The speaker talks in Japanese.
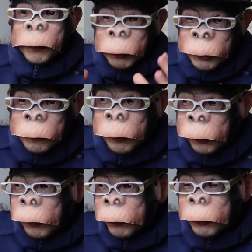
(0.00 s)
まあ、ティンバー
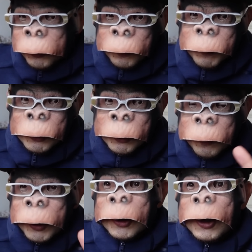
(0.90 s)
はもちろんピッチに
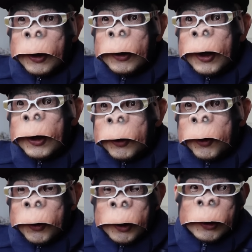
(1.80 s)
はまだ出られないけ
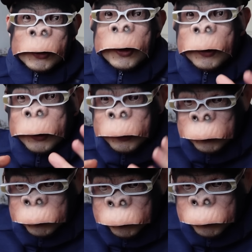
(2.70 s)
ど、全体練
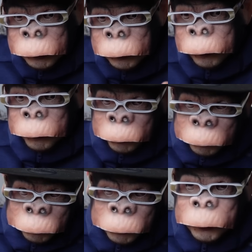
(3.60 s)
習復帰っていうのはもの
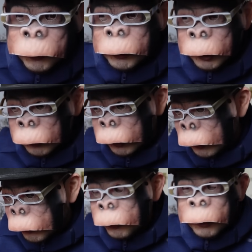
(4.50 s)
すごい朗報じゃないです
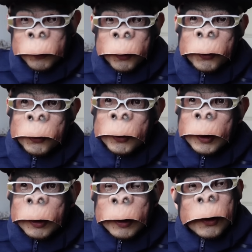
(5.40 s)
か。ってことはもう本当
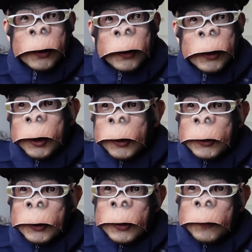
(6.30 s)
に、えー、怪我
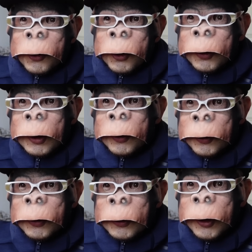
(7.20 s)
人全員戻ってく
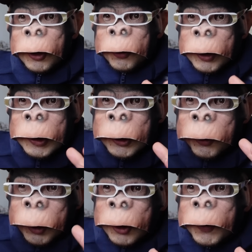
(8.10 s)
るぐらいの
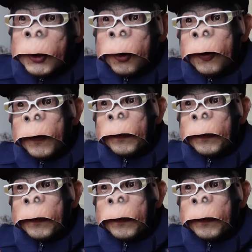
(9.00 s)
勢いがありますと。